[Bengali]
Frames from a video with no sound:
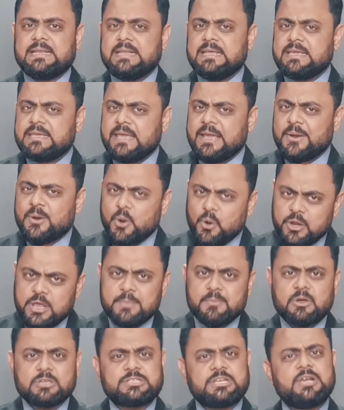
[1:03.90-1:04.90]
তিনি কি
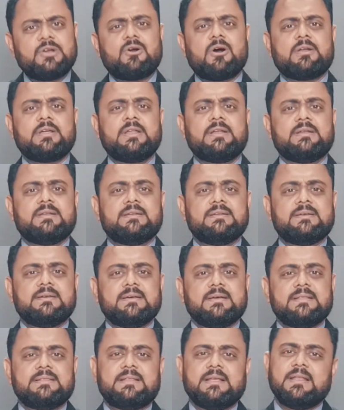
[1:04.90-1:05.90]
গরিমসি করেন
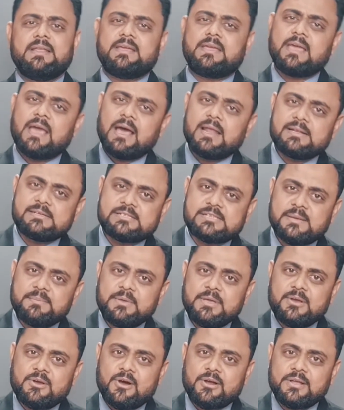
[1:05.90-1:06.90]
তিনি কি
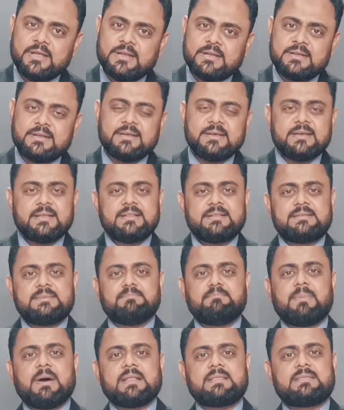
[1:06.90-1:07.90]
আলসেমি করেন
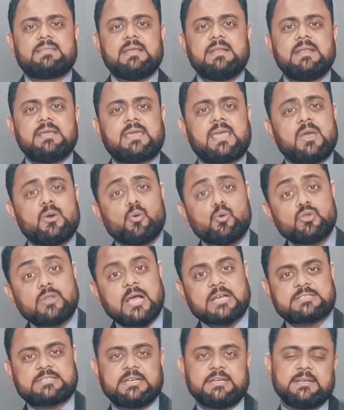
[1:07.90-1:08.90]
বা তিনি কি
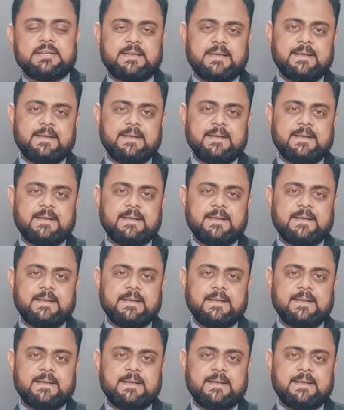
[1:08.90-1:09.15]
উদাসীন